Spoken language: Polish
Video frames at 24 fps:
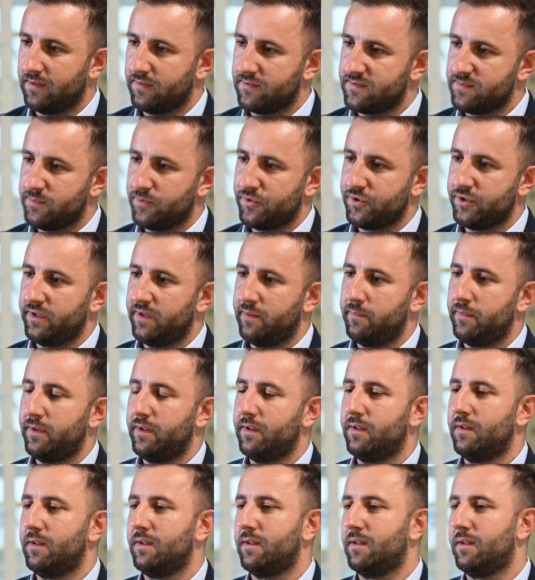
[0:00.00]

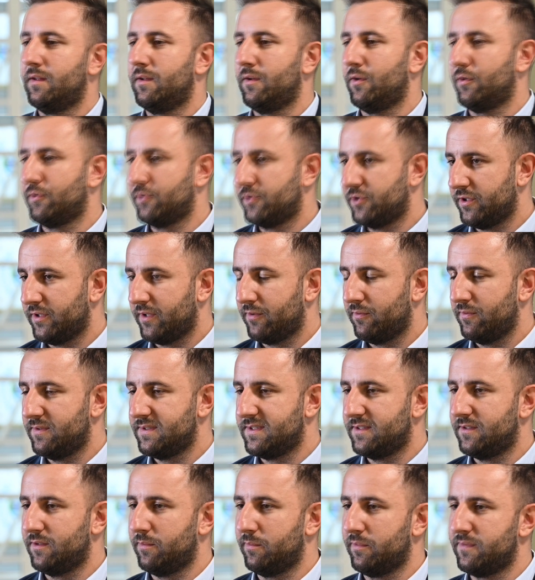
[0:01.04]
Rozpoczynamy e, odcinek
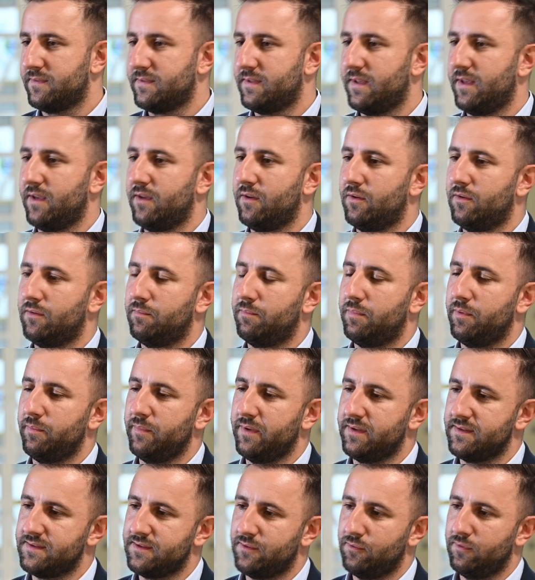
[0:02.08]
ulicy Dąbrowskiego
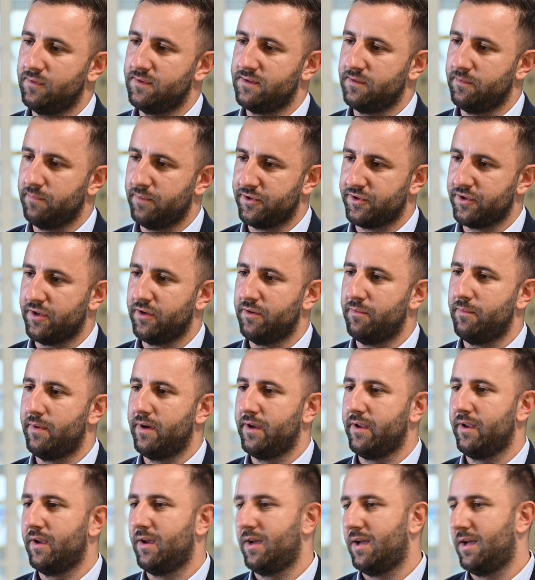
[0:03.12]
pomiędzy ulicą 1
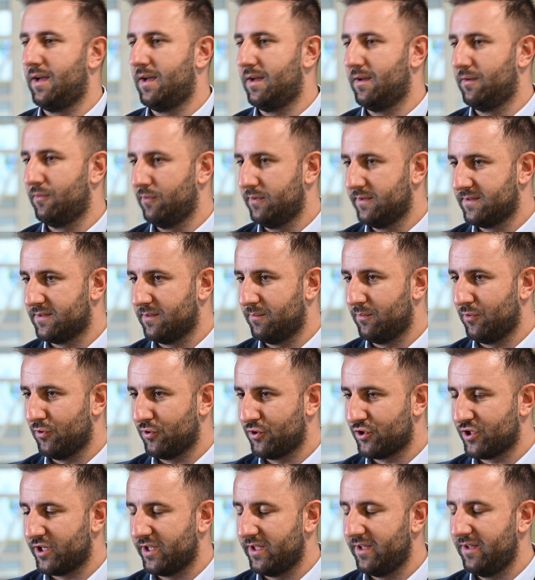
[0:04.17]
Maja a ulicą
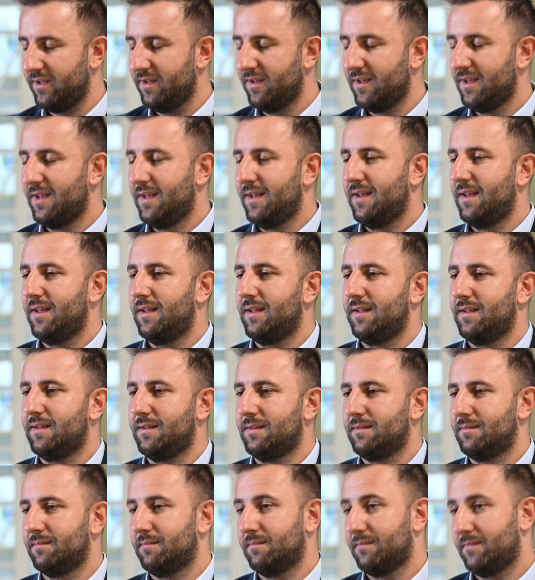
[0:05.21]
Okrzei.
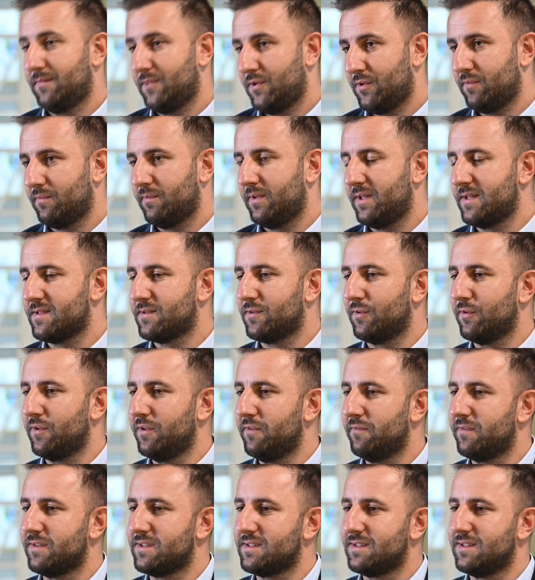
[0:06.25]
E, no, jest to
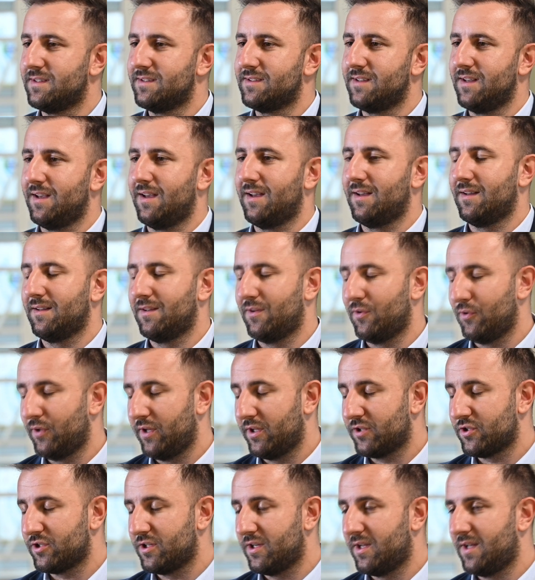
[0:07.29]
inwestycja
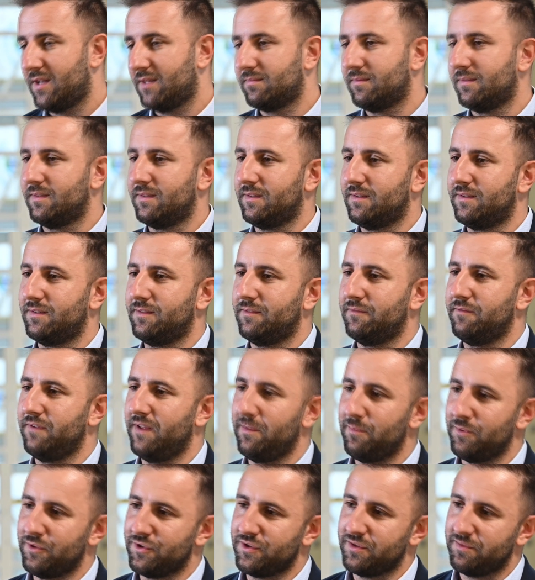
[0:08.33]
konieczna. E,
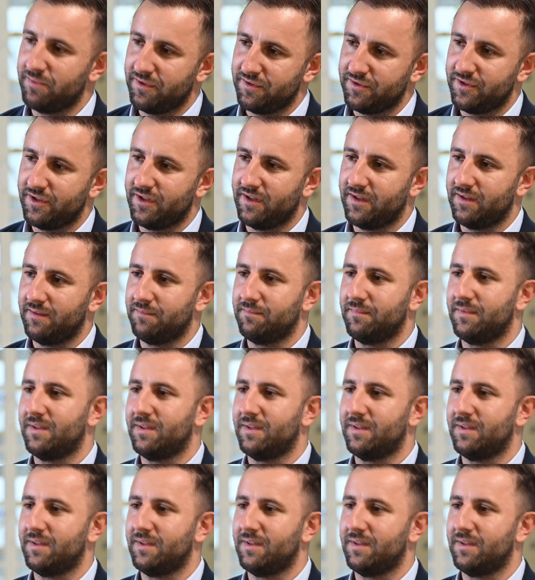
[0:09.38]
wiemy, że będzie